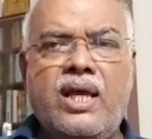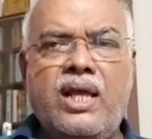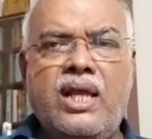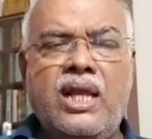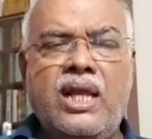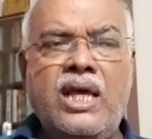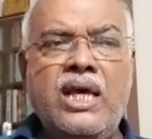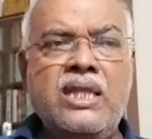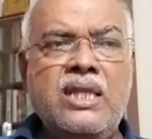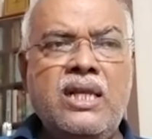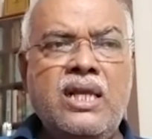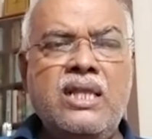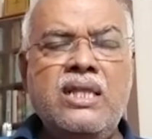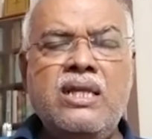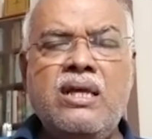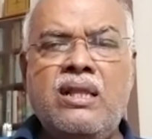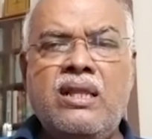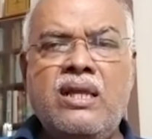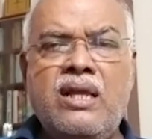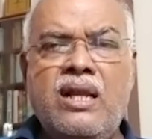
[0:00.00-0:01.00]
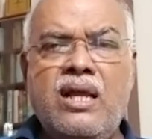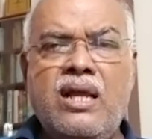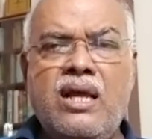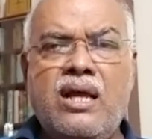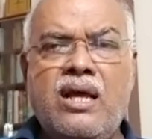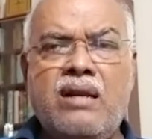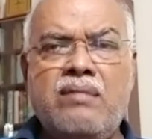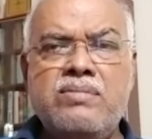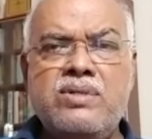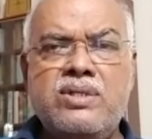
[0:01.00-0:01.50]
நேற்றுலேருந்து எந்த என்ன
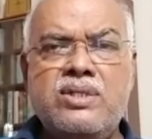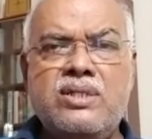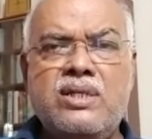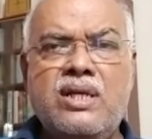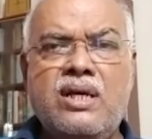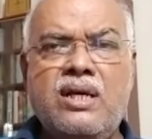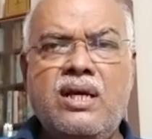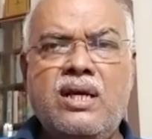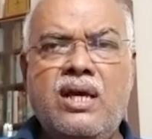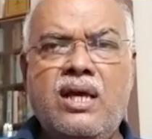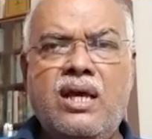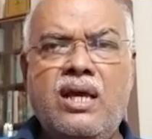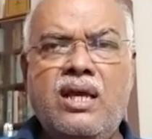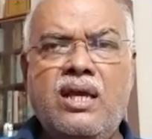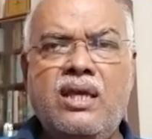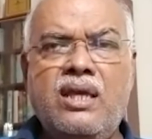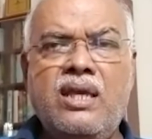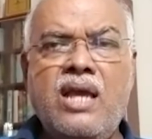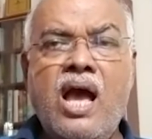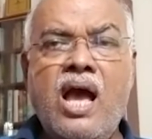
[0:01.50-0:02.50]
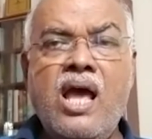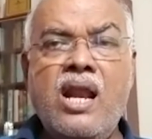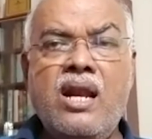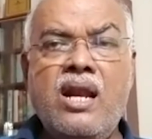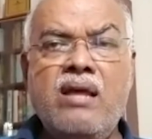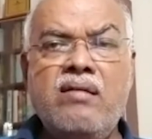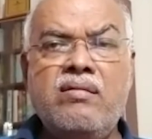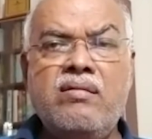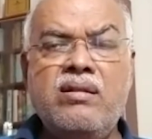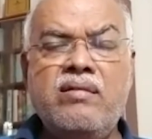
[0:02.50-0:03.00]
ஆக ஆரம்பிச்சிருச்சுனாக்கா
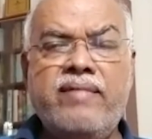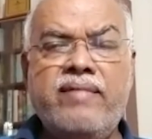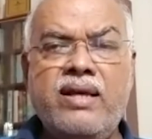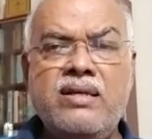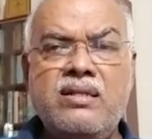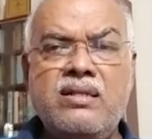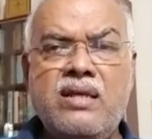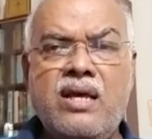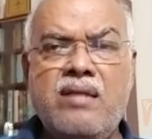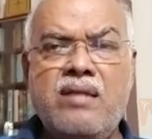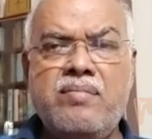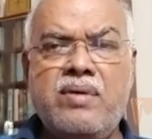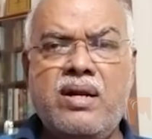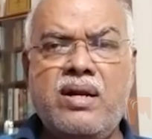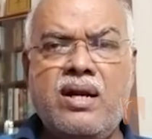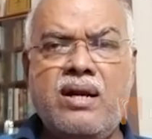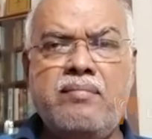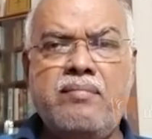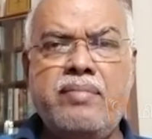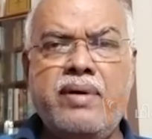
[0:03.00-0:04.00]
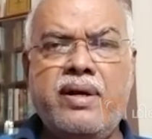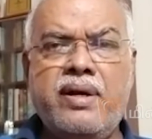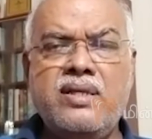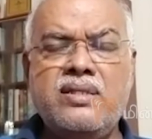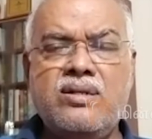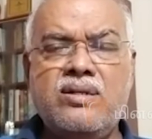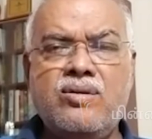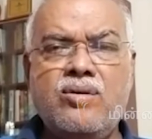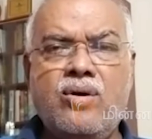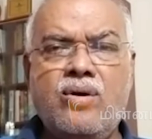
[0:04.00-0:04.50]
யாரெல்லாம் வந்து வேக்சின் தயார் பண்ணுற கம்பெனிஸ்
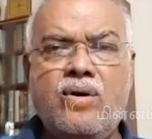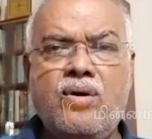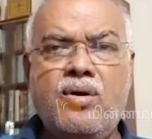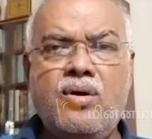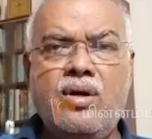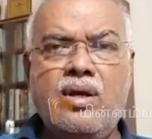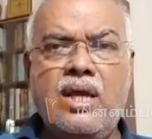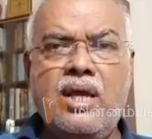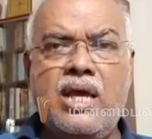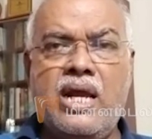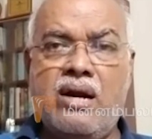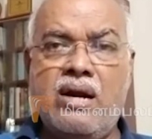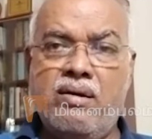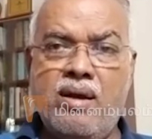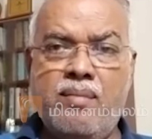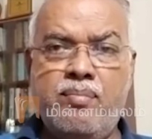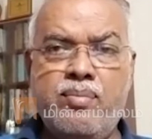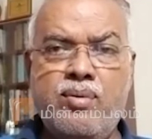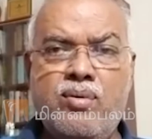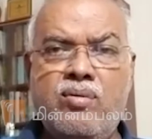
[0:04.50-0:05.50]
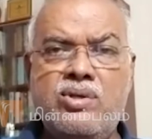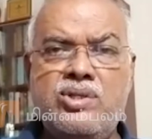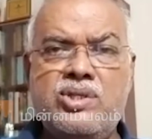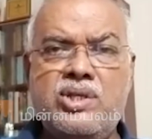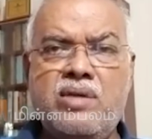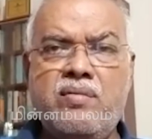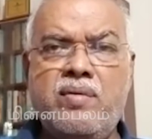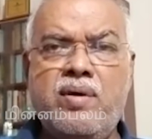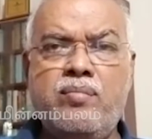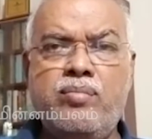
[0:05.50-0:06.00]
இருக்கோ ஏற்கனவே அப்ரூவல்
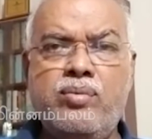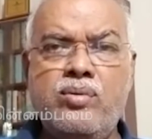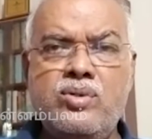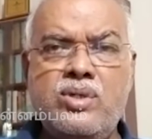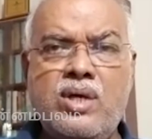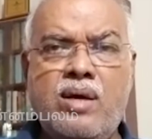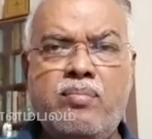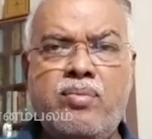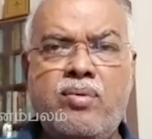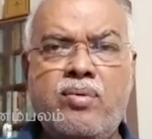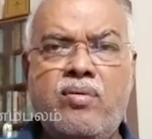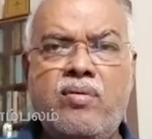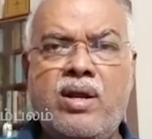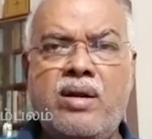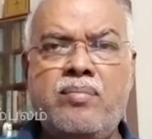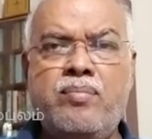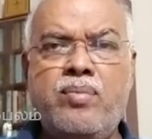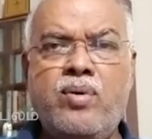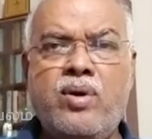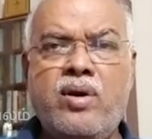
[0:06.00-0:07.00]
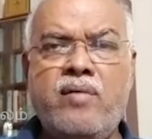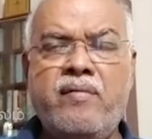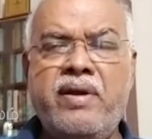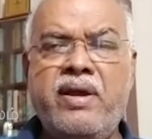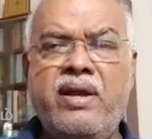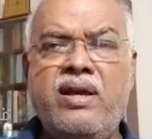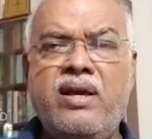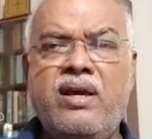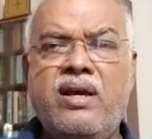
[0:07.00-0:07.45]
வச்சுருக்குவேன் புதுசாக அப்ரூவல் வர போகிறவன்